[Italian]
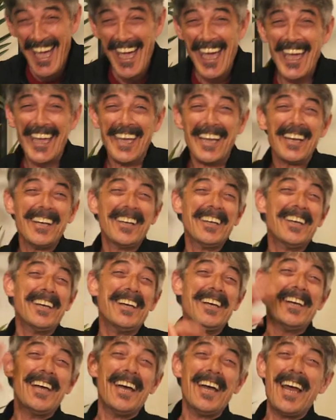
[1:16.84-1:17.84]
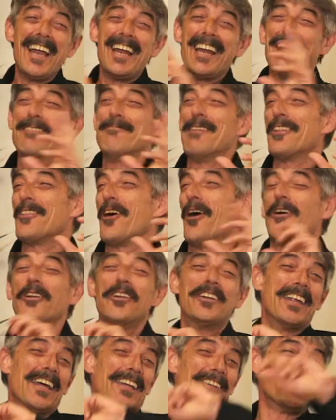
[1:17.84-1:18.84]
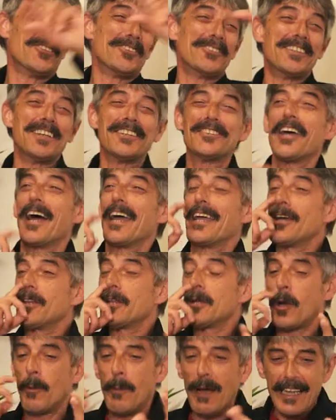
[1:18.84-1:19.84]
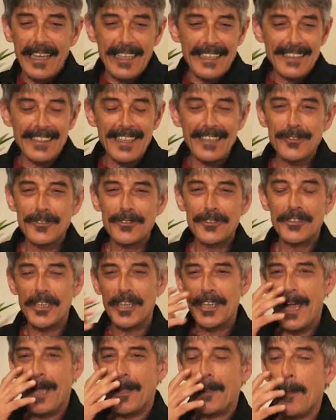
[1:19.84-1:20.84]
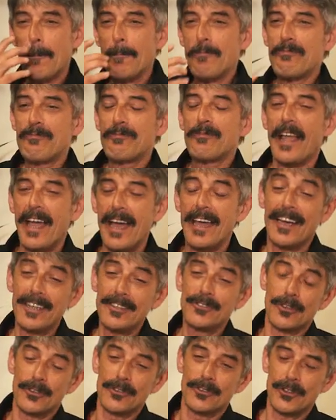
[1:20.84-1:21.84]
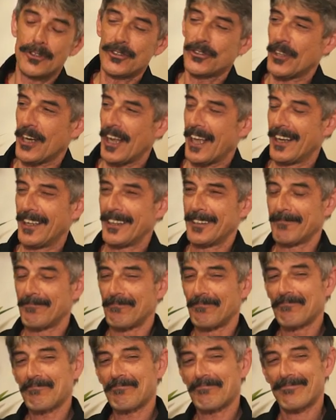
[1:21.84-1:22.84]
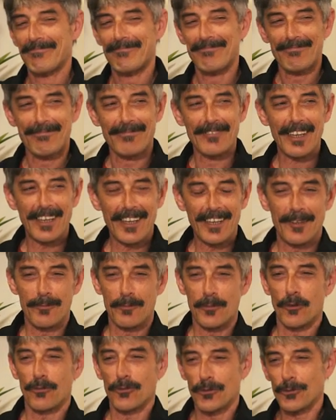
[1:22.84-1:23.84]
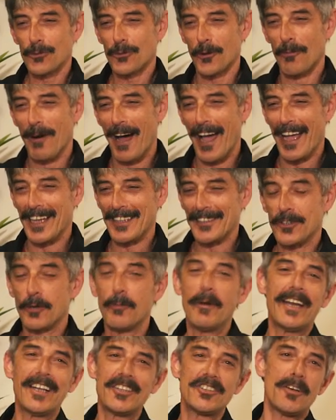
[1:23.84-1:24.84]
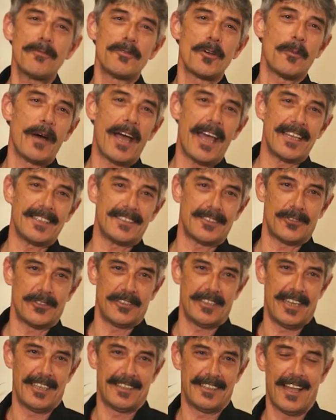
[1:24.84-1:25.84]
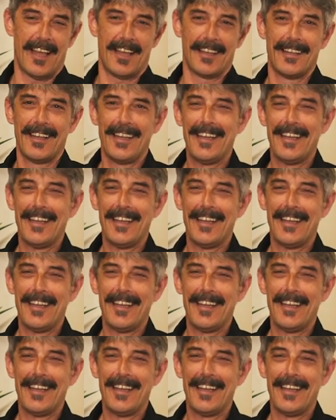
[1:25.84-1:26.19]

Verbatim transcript: E, e, le madonne, tutte, cioè io dico ma che sta succedendo? Era Giorgio Strever il mio futuro maestro, ma era già mio maestro in realtà,